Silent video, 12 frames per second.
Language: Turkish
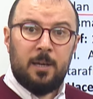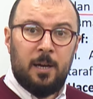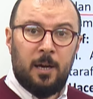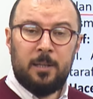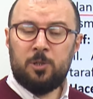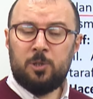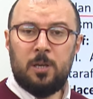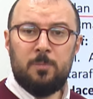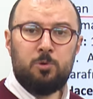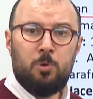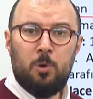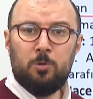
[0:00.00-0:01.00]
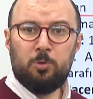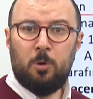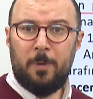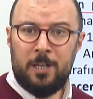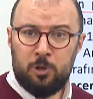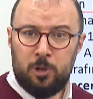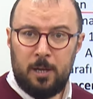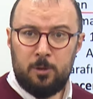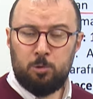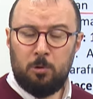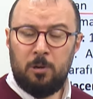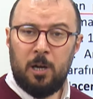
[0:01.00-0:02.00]
Kardeşlerim Söğüt Domaniş'ten
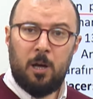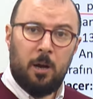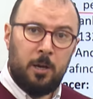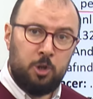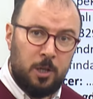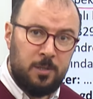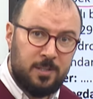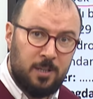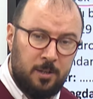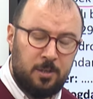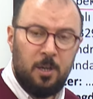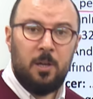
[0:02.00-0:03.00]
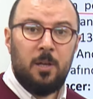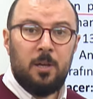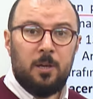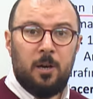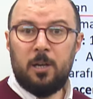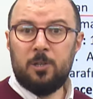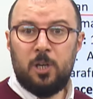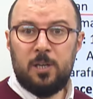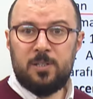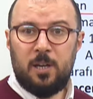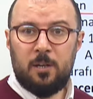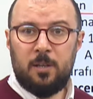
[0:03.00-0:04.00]
sonra Karacahisar,
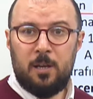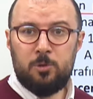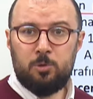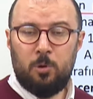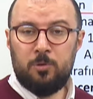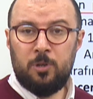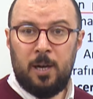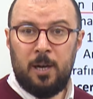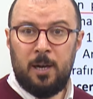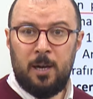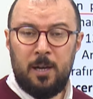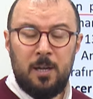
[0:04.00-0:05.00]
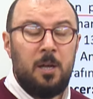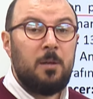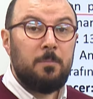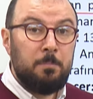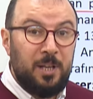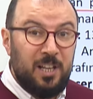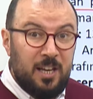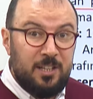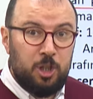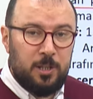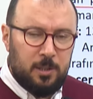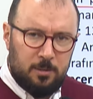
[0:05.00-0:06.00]
Karacahisar'dan sonra
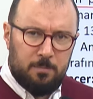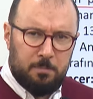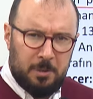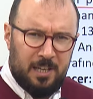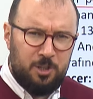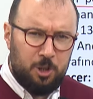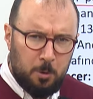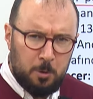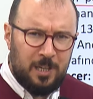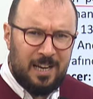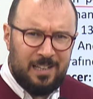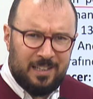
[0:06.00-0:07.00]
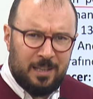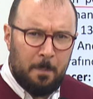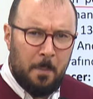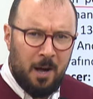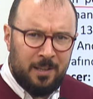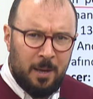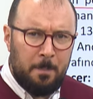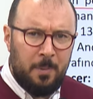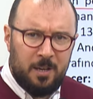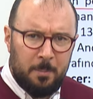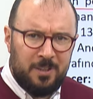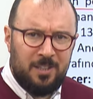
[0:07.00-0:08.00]
Bilecik, Bilecik özellikle maden
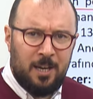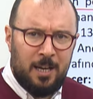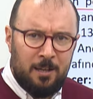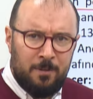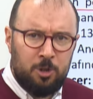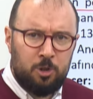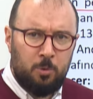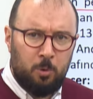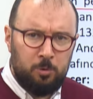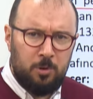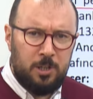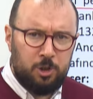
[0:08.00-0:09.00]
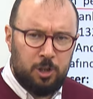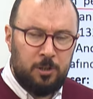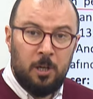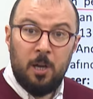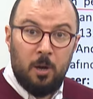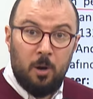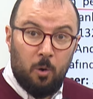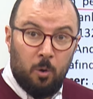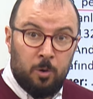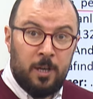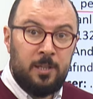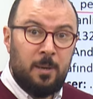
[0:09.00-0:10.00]
bakımından elverişli olduğu için
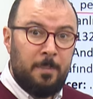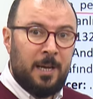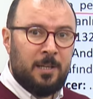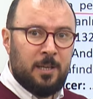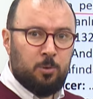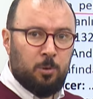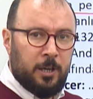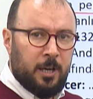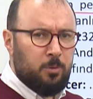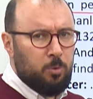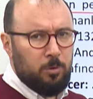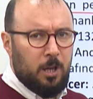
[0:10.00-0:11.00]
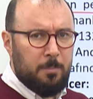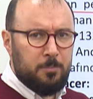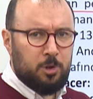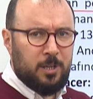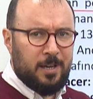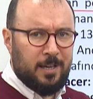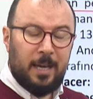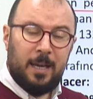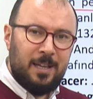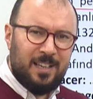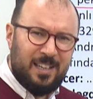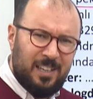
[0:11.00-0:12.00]
orayı da merkez olarak kullanmışlar hani.
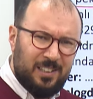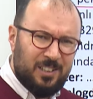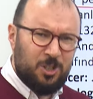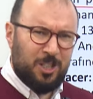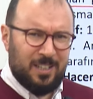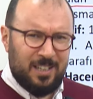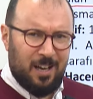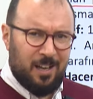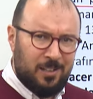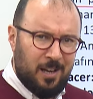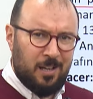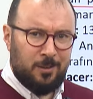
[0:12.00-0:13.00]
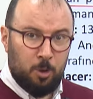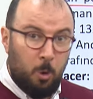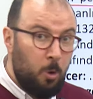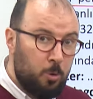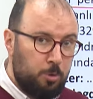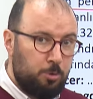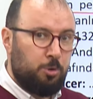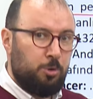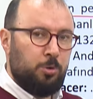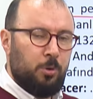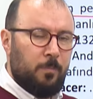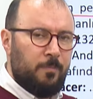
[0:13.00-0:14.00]
Kılıçtı, kalkandı,
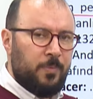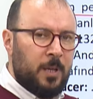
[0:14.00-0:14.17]
okucuydu.